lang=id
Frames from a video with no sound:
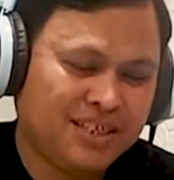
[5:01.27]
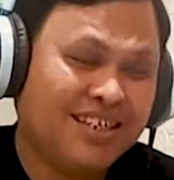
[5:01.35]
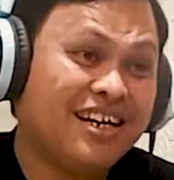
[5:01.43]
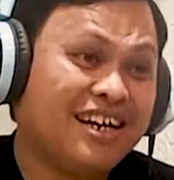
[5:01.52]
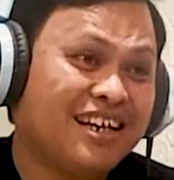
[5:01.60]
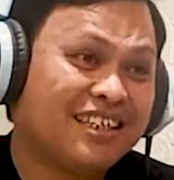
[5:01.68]

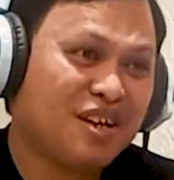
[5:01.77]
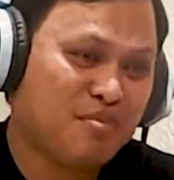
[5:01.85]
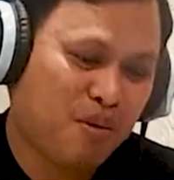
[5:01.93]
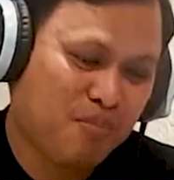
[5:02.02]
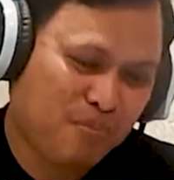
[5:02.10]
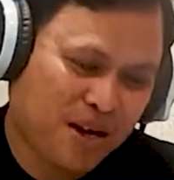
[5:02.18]
Ya, kita
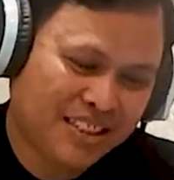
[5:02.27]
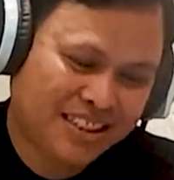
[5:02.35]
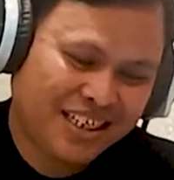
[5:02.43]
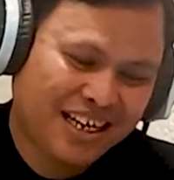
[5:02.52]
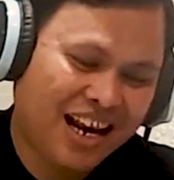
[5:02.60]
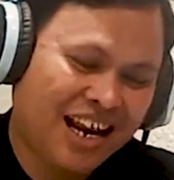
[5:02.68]
mampu
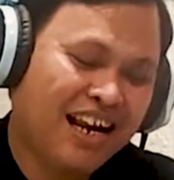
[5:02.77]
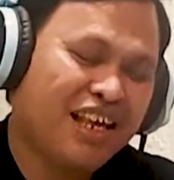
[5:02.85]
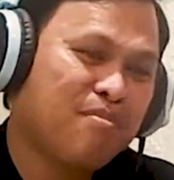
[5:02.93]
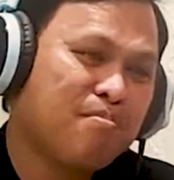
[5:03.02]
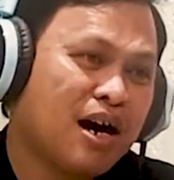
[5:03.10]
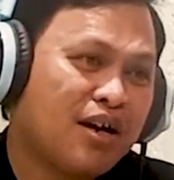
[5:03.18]
menghasilkan hal-hal
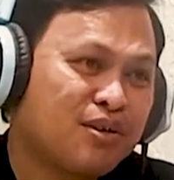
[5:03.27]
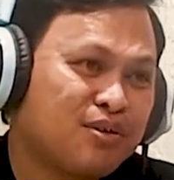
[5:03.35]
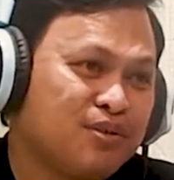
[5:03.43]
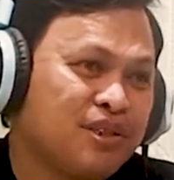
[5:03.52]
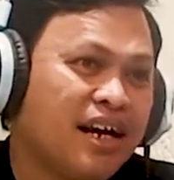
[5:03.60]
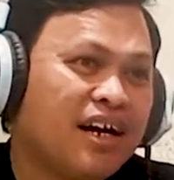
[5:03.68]
yang baru hmm.